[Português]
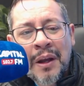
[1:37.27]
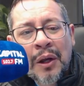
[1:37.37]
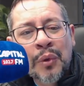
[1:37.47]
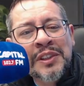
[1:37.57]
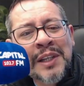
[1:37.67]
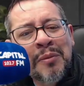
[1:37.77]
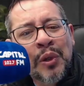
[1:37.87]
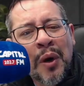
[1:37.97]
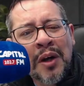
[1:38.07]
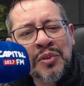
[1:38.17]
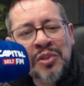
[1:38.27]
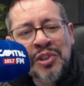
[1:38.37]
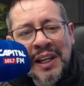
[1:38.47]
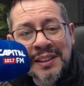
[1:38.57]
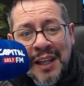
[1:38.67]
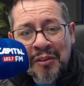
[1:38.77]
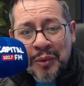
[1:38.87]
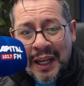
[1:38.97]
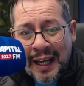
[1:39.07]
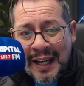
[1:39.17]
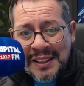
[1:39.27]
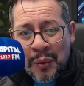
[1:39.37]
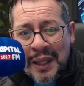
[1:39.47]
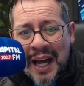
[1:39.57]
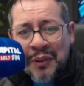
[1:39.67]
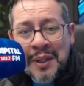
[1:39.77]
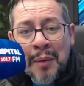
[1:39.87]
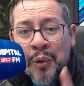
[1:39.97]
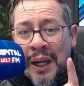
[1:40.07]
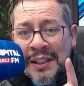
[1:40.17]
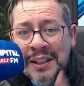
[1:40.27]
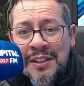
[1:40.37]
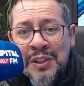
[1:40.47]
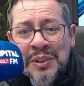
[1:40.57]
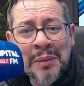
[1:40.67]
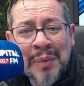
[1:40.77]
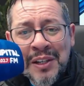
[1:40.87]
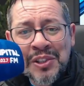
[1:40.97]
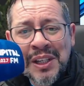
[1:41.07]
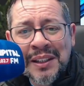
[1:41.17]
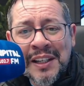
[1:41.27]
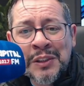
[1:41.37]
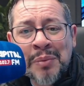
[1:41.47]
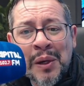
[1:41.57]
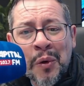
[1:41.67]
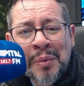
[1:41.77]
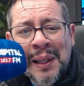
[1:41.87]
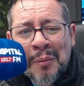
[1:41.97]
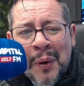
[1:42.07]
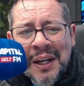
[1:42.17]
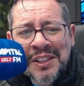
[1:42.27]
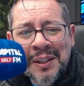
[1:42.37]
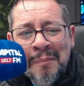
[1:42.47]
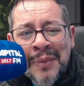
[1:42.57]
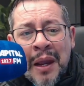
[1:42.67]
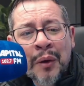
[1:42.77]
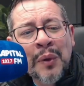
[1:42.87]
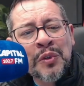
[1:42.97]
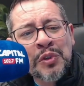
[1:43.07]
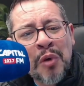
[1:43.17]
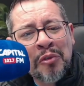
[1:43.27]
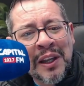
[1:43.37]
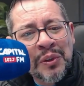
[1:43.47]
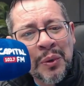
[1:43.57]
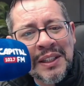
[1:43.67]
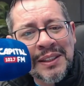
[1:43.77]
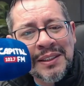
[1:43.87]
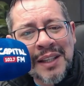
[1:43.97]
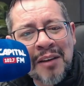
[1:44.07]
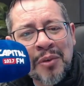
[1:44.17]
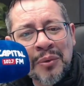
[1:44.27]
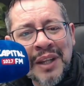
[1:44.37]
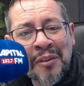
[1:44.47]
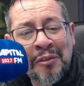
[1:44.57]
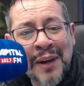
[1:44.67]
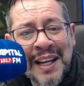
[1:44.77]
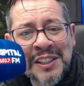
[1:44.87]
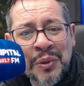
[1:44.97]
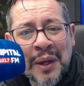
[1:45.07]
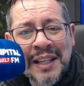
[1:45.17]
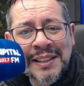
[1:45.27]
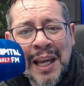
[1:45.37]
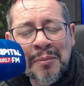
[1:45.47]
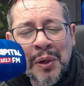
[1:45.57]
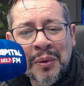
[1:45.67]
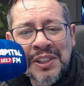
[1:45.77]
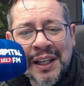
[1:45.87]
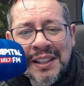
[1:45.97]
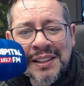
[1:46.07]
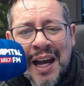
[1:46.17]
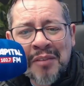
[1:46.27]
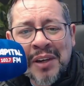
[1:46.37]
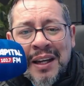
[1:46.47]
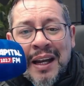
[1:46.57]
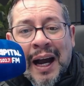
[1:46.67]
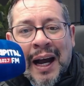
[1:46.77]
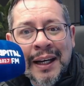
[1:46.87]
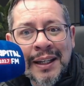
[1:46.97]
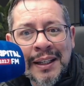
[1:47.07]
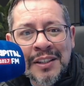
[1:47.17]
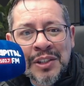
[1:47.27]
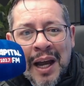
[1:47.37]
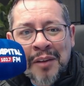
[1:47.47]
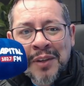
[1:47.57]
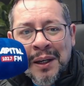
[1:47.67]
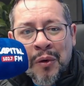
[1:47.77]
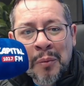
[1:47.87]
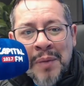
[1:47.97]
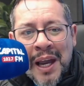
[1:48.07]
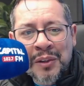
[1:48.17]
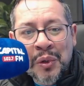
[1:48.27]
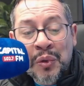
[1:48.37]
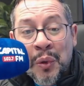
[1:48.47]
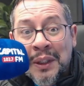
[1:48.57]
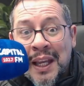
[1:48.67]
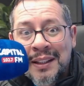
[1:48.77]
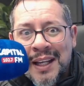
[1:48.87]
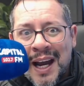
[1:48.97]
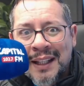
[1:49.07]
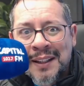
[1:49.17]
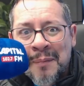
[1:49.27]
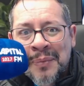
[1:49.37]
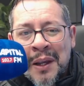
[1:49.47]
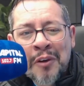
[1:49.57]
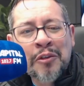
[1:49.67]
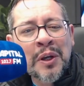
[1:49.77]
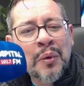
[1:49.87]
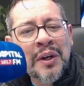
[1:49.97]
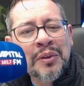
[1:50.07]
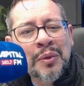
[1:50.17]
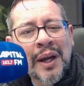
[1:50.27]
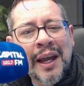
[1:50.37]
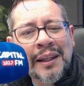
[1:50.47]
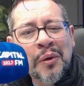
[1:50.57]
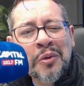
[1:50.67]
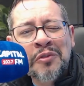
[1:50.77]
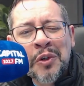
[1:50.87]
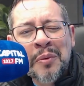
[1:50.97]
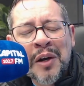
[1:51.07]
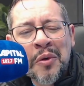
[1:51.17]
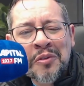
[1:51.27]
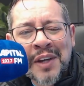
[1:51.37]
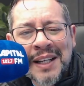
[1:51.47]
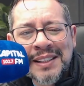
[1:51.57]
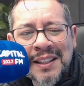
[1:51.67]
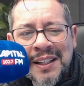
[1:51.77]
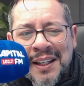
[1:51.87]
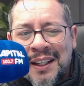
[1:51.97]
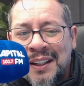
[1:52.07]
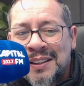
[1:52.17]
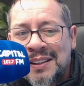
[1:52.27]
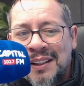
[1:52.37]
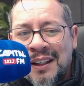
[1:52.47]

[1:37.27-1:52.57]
Os criminosos já estavam na casa ao lado e a mulher sentiu-se perdida, esperou pela morte. Quando os malfeitores estavam na frente do casebre onde ela estava, a aranha já havia coberto toda a entrada. Foi quando ela ouviu uma conversa entre eles.